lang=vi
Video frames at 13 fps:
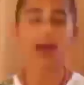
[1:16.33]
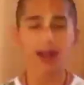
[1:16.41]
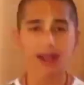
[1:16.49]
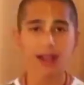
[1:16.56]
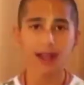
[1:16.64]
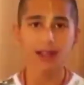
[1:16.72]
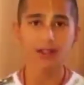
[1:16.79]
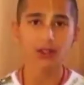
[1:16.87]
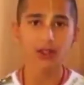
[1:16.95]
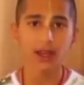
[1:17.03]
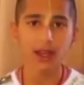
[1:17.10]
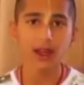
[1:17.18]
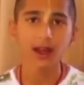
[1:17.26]
tàn phá đồng
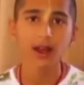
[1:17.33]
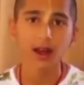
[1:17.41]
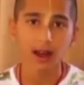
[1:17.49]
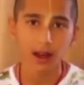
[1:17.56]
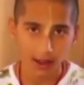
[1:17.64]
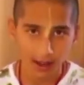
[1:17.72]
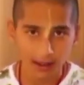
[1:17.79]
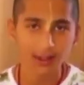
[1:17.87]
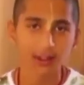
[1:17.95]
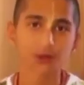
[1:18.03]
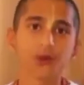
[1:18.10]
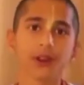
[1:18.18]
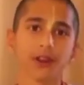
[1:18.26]
loại của mình
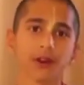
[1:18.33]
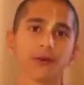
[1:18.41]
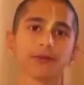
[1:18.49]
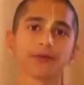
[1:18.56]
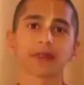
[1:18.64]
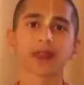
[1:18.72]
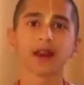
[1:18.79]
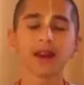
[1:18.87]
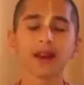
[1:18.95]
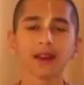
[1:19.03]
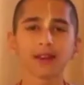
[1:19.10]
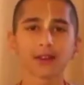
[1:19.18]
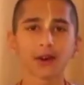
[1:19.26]
chúng ta cắt cổ
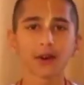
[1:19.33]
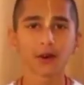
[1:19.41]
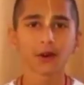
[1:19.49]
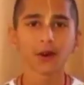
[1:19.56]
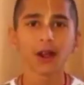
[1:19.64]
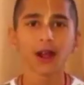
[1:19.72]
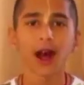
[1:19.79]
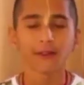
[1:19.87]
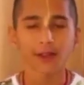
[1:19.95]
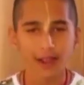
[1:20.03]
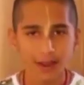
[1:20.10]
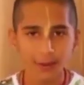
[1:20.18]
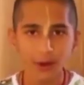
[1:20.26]
chúng và để chúng treo
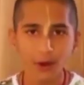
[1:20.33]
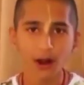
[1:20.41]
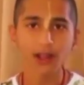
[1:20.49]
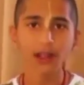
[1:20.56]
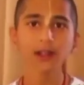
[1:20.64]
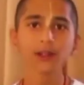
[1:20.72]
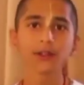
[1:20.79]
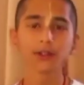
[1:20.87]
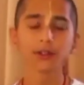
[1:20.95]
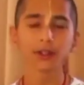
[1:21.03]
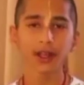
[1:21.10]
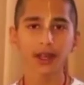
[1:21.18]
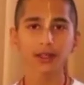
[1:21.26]
trên cơ thể chảy máu
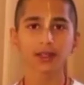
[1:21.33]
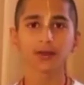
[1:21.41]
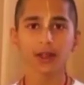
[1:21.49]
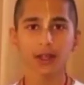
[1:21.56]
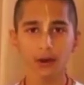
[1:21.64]
suốt đêm